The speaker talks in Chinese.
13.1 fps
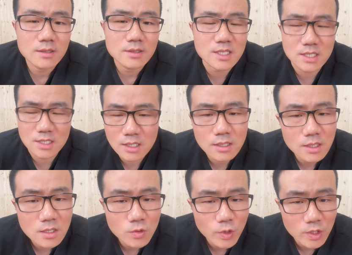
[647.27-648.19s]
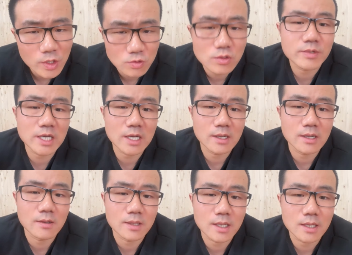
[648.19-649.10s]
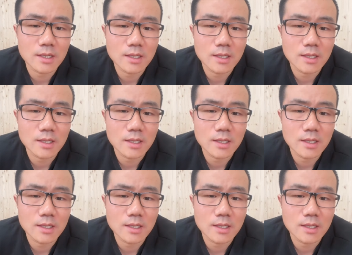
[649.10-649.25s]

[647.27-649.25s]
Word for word: 你一定会有所偏好的。